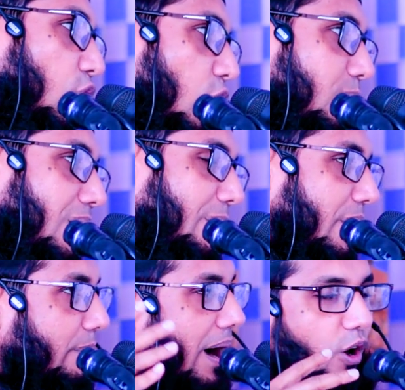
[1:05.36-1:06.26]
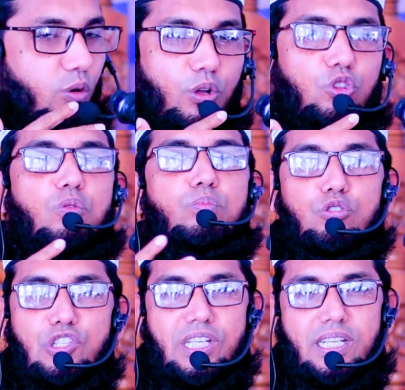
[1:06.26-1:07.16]
কম আমরা ভালো মন্দ
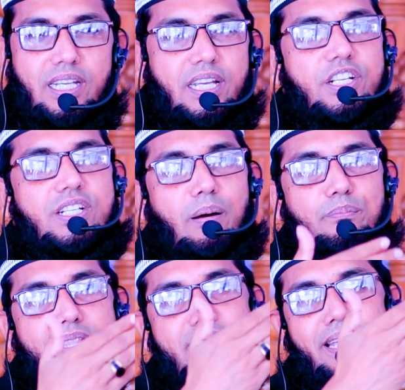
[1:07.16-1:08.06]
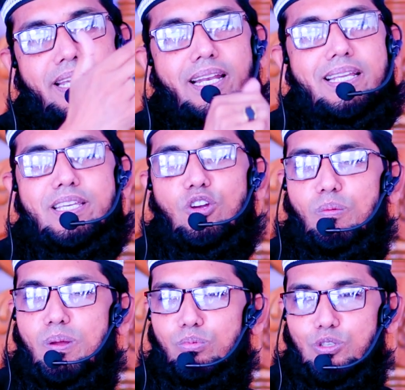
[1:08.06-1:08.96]
বুঝি সামনের দিকে গেলে কি
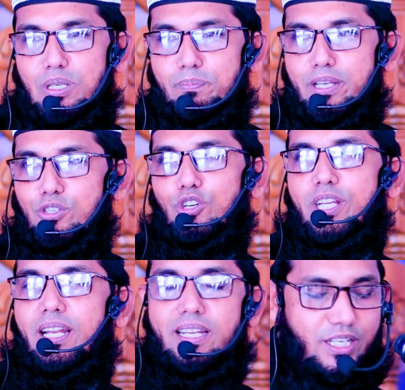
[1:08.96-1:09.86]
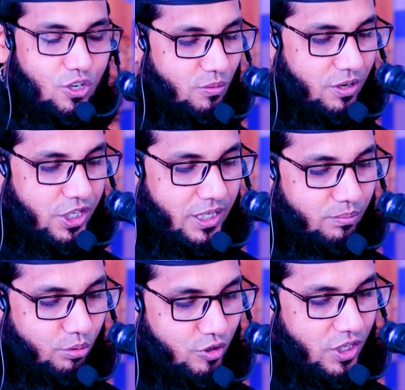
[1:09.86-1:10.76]
হবে বুঝি পেছনে গেলে কি হবে সেটা
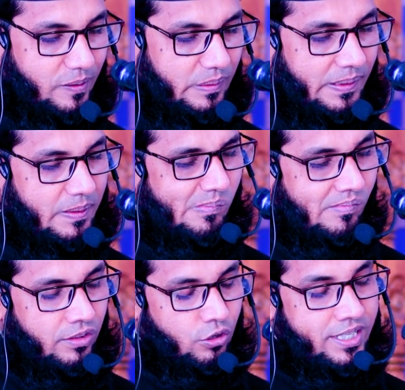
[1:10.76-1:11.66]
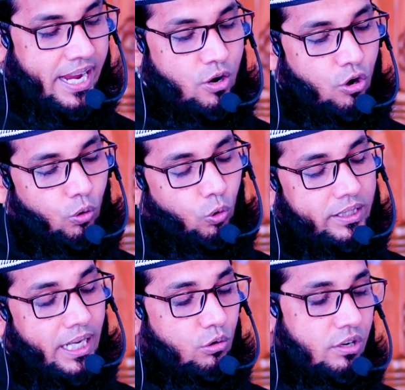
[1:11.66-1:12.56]
বুঝি তো যাই হোক
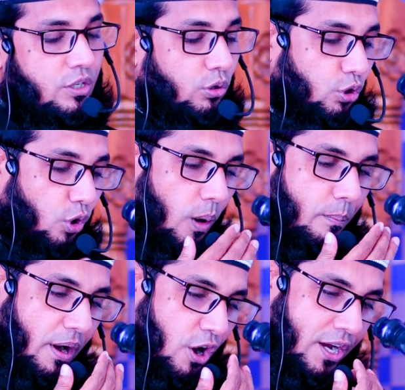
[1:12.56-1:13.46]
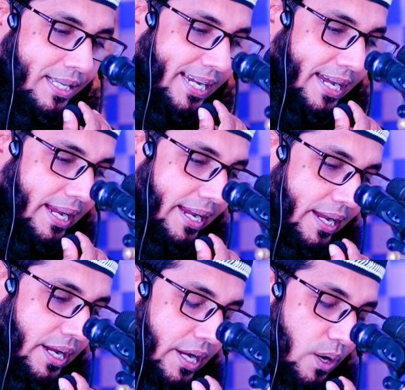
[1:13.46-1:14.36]
কথাগুলি যেহেতু লম্বা হয়ে যায়
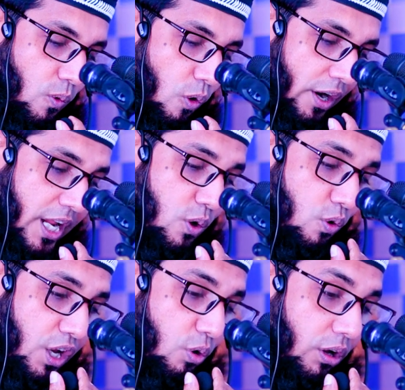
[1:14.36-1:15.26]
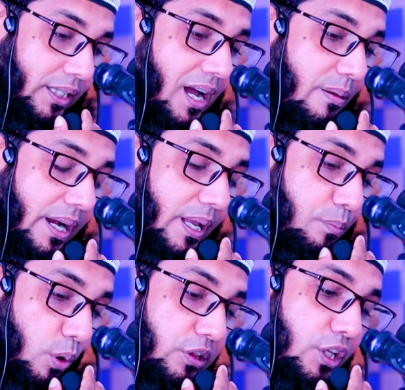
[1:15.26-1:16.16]
অনেকগুলি কথা আমাকে
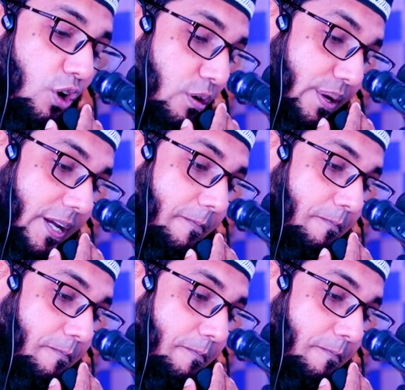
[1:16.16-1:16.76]
বলতে হবে